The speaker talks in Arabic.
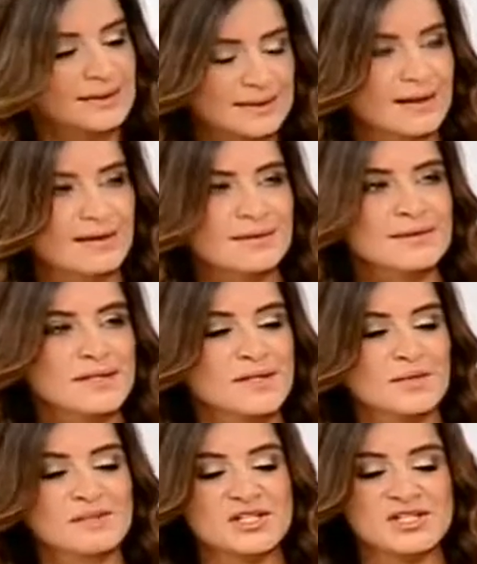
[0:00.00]
انت
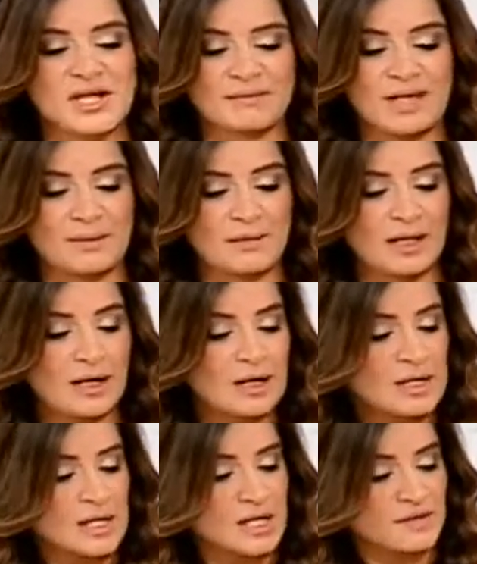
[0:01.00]
بنرجع بنعملها
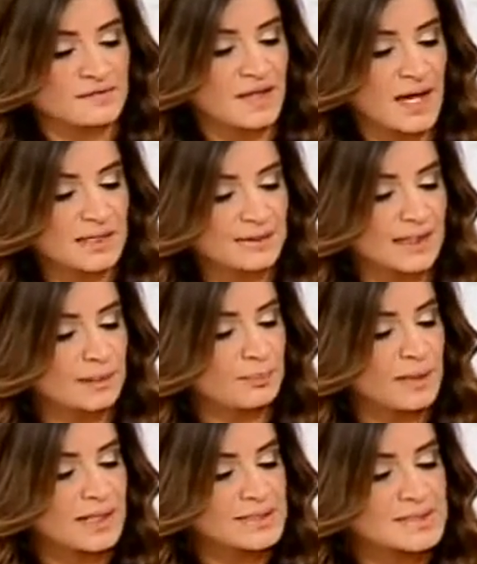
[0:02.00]
في هيدا
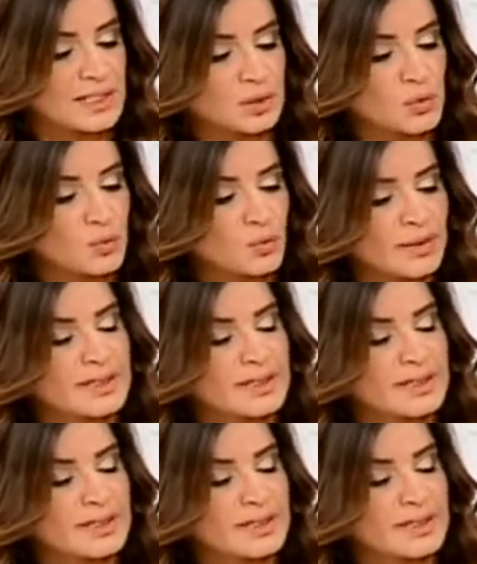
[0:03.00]
البليت يلي هو